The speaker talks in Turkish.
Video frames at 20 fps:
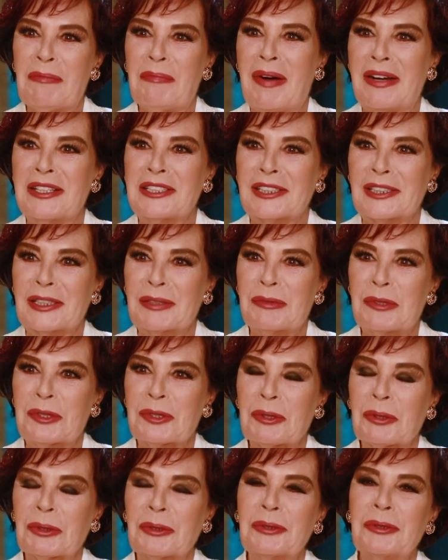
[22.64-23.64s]

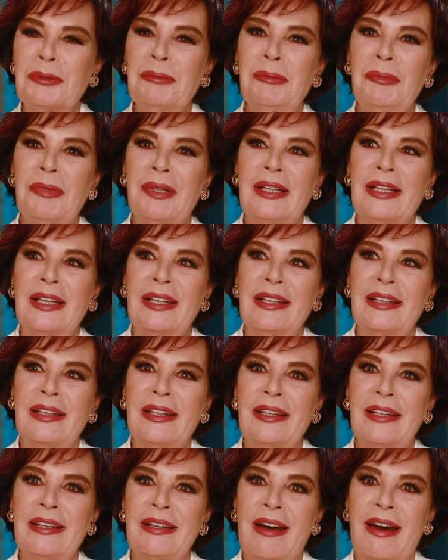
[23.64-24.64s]
başlamış oldum.
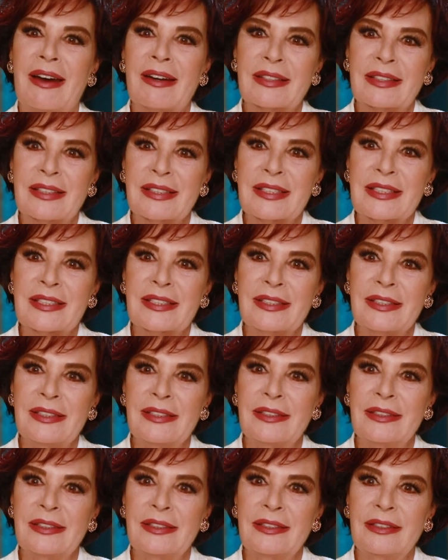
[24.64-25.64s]

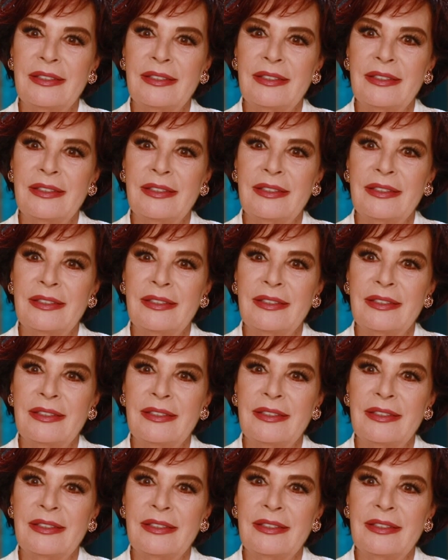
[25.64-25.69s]
arkası